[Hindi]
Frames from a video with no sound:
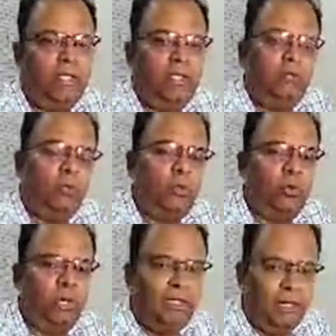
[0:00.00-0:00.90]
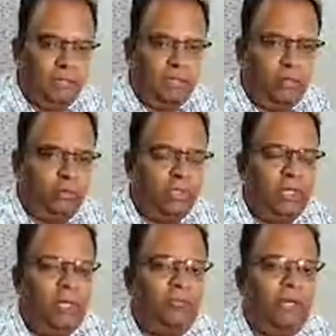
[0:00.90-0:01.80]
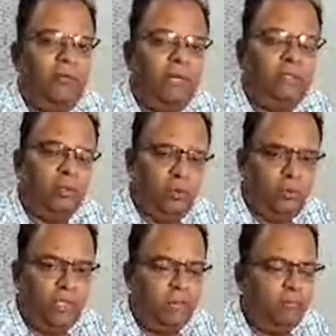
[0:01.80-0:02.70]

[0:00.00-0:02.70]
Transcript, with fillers: वो टोटली गलत है और उसके खिलाफ कार्रवाई ज़रूर होगी